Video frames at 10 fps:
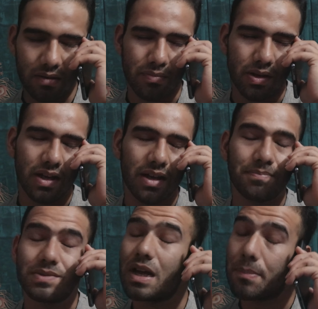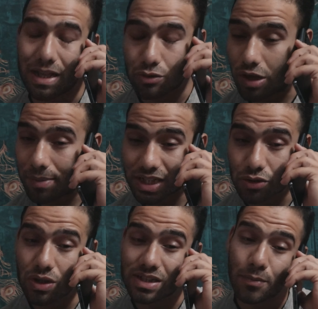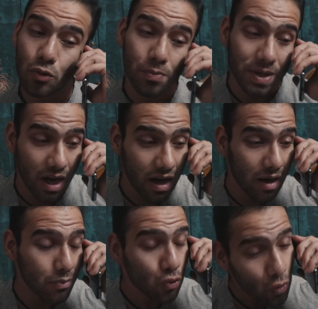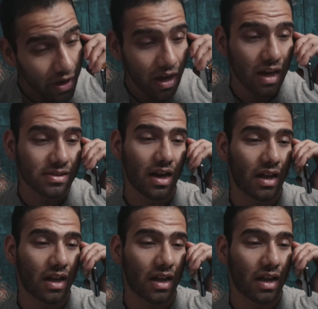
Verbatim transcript: अबे चल पहले तू ये बता तू ये सब उठपटांग काम ढूंढ के कहां से